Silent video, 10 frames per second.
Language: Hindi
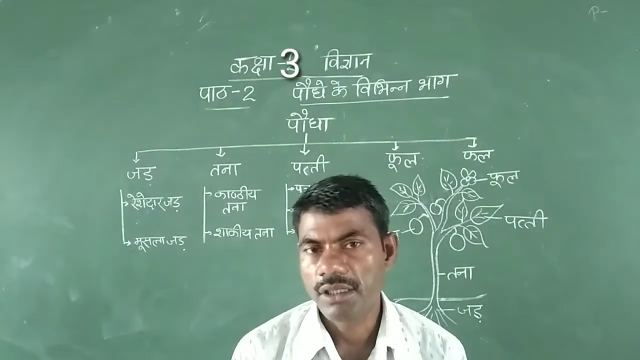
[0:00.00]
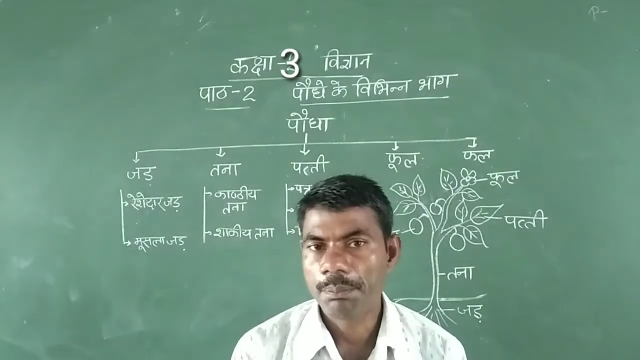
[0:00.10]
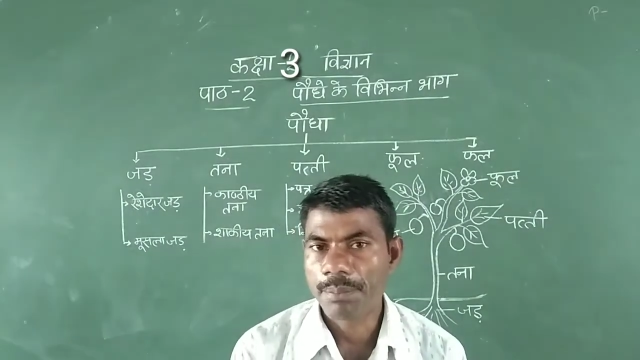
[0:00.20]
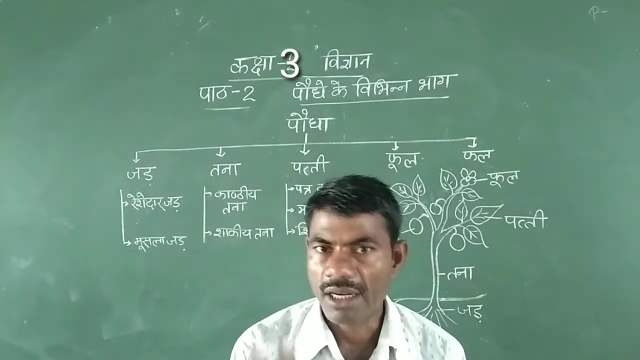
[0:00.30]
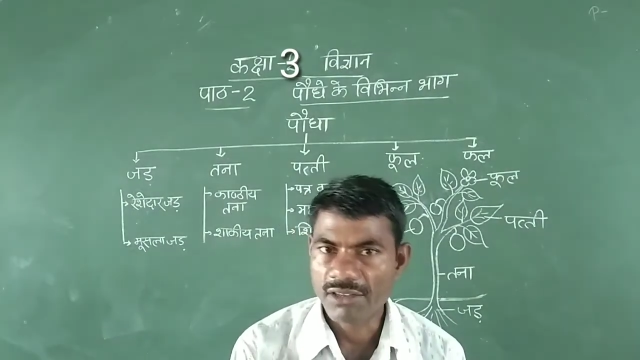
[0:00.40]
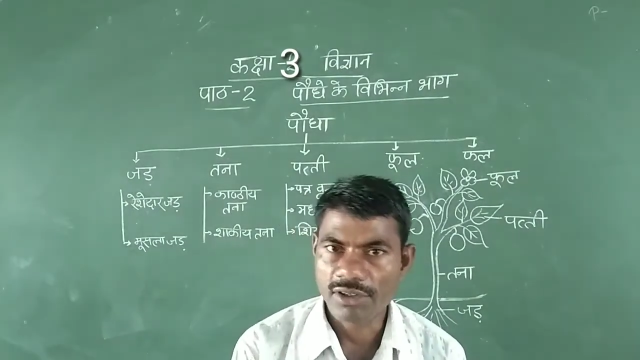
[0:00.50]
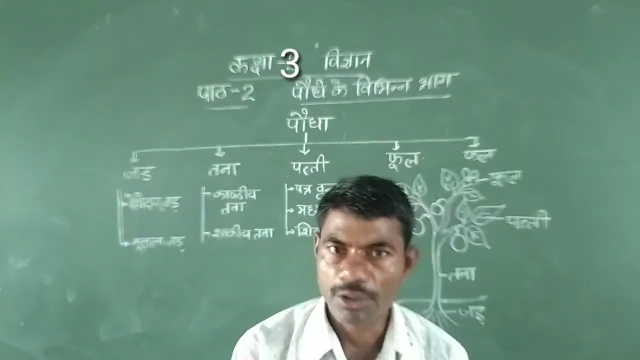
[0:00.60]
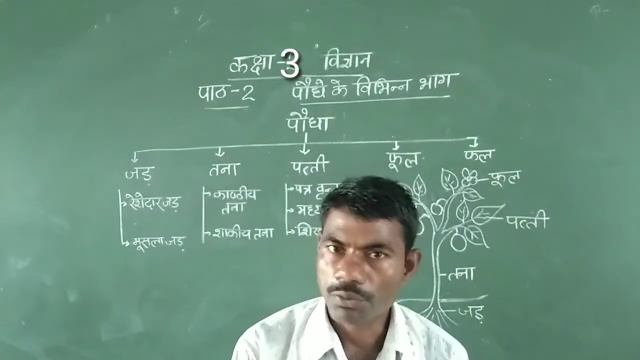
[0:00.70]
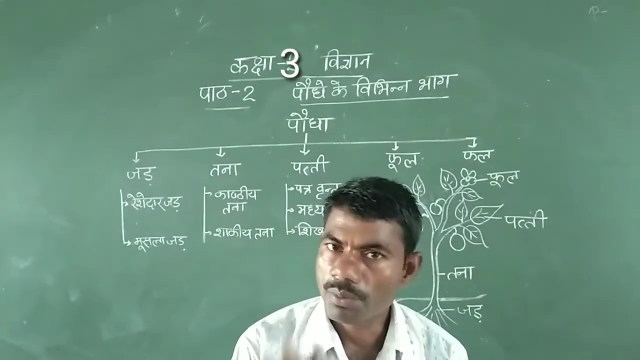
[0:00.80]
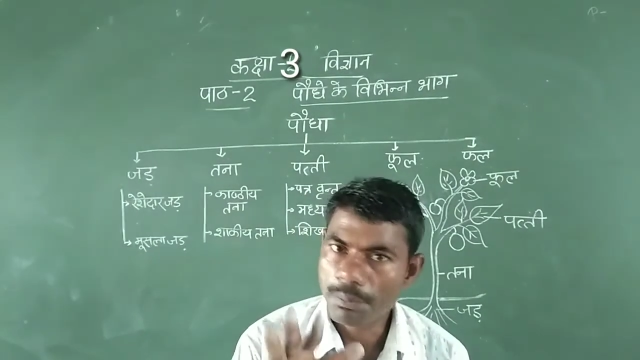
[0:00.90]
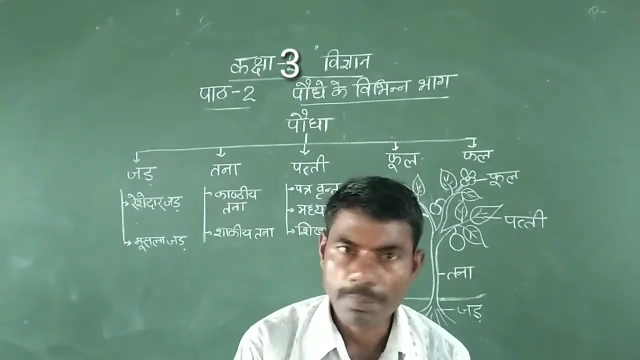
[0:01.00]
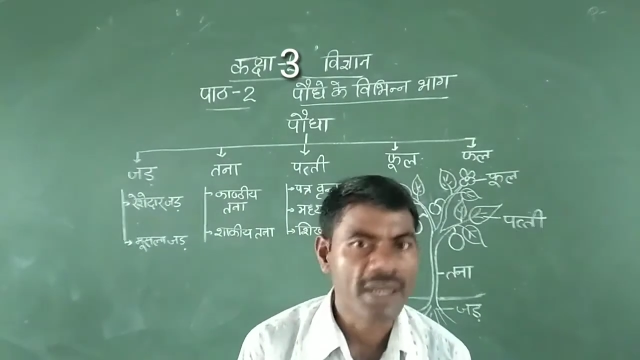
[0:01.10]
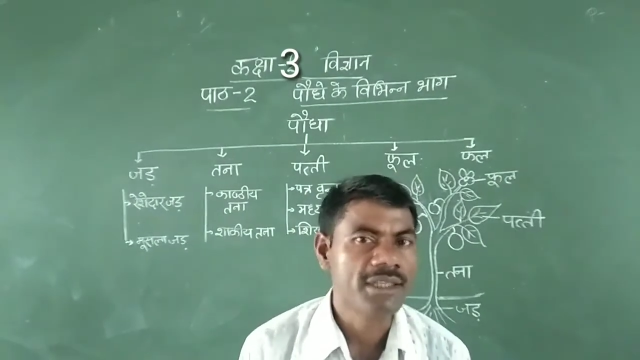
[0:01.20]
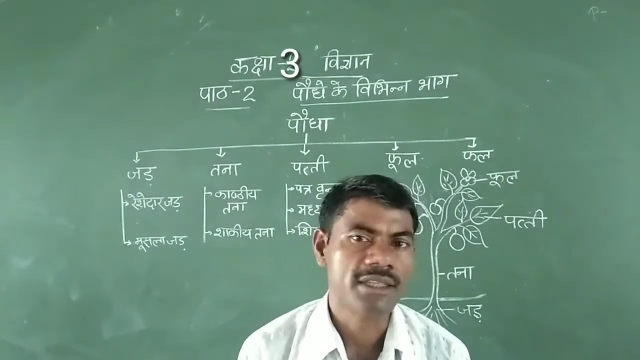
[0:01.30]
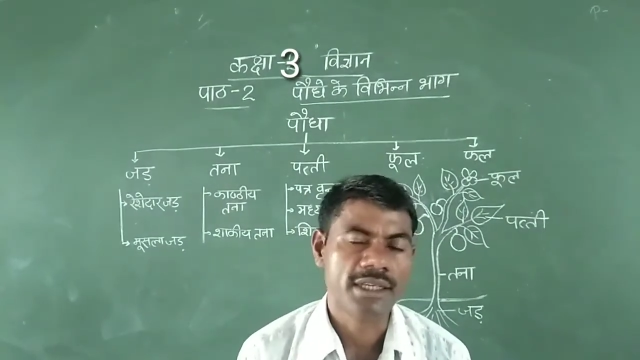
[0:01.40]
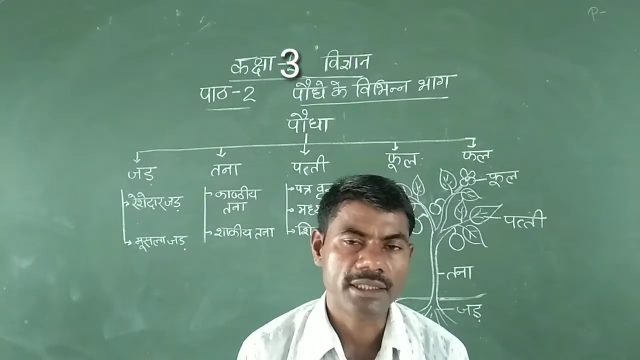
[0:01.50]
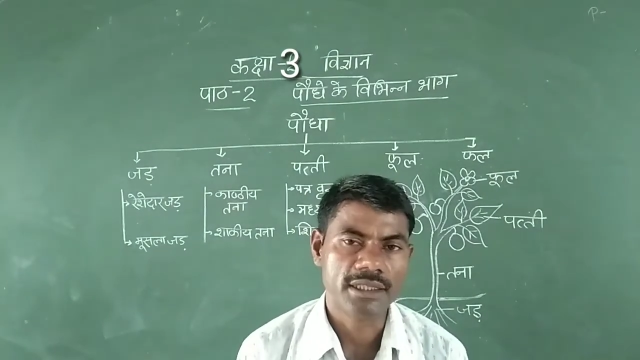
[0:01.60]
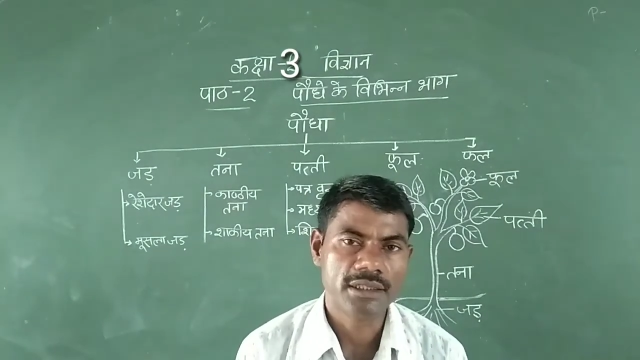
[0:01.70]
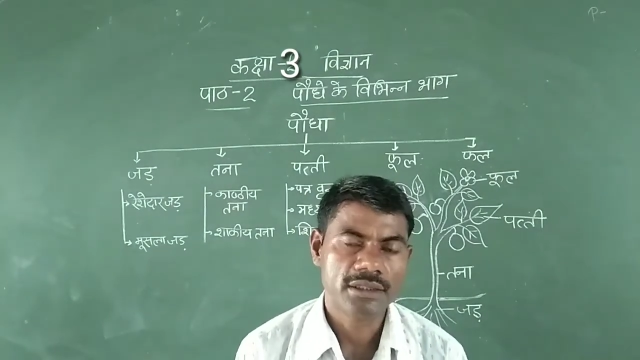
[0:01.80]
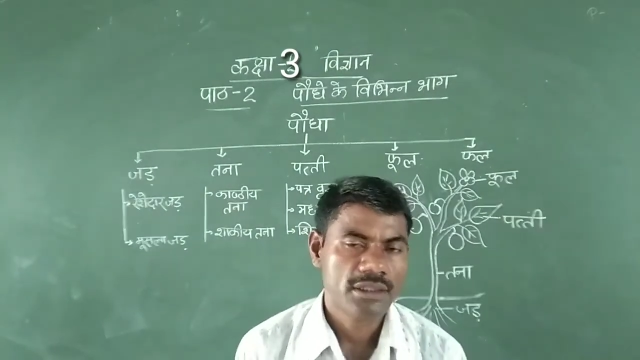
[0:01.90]
ये पांच चीज़ें उसमें पाई
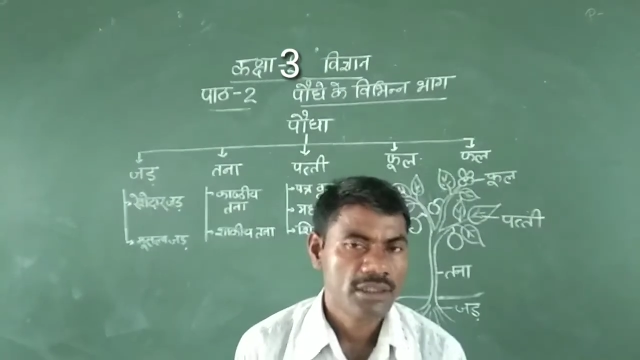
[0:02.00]
जाएंगी